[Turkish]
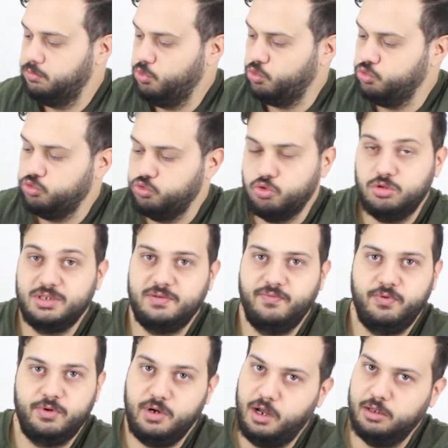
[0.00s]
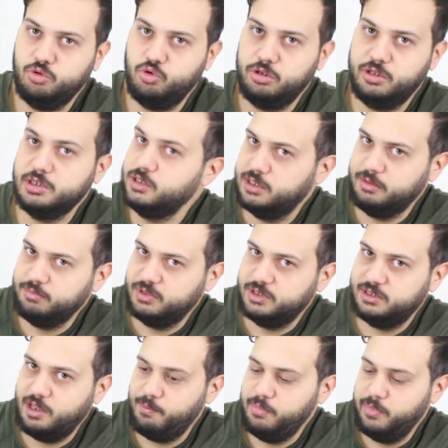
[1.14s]
9.0 Android işletim
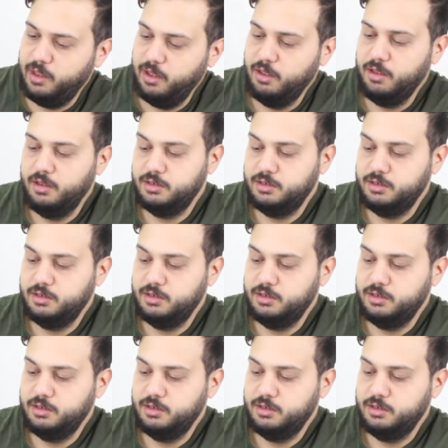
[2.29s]
sistemli